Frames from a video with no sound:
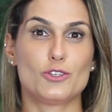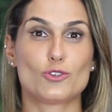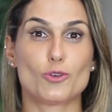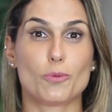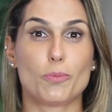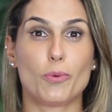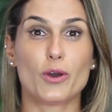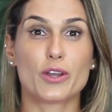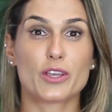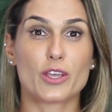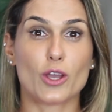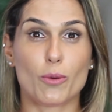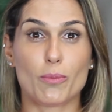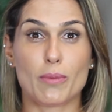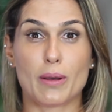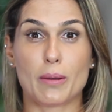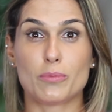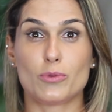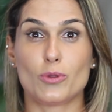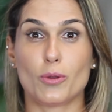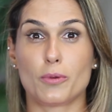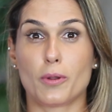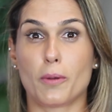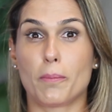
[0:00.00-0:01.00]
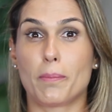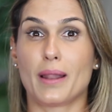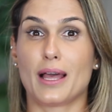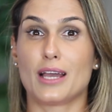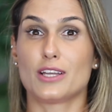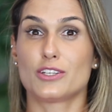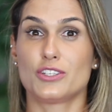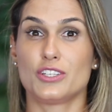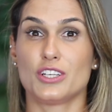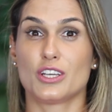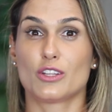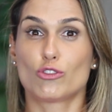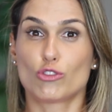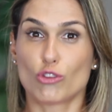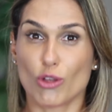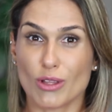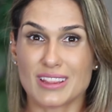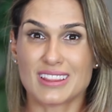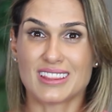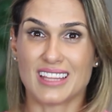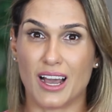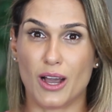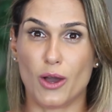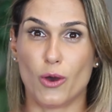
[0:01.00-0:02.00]
Isso porque uma abdominoplastia
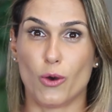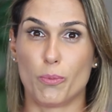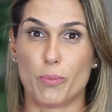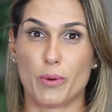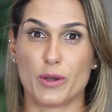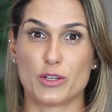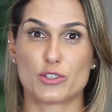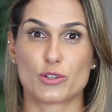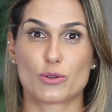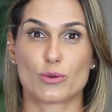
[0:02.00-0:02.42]
total